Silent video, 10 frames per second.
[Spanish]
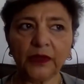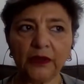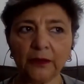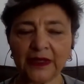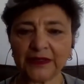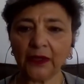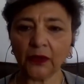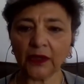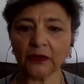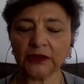Bueno, en base a
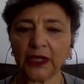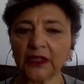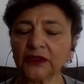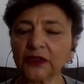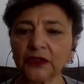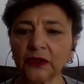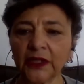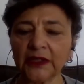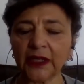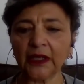lo que nos da la
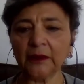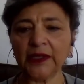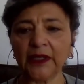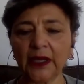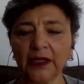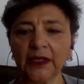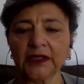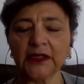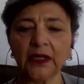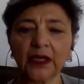Asociación Dental Americana,
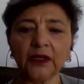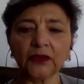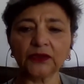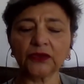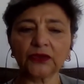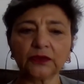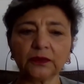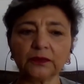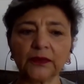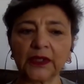que es en la que nos
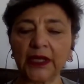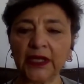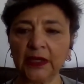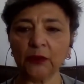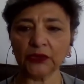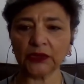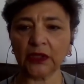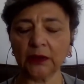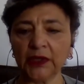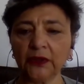
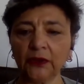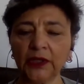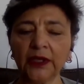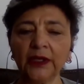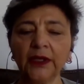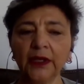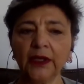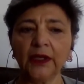regimos la mayoría,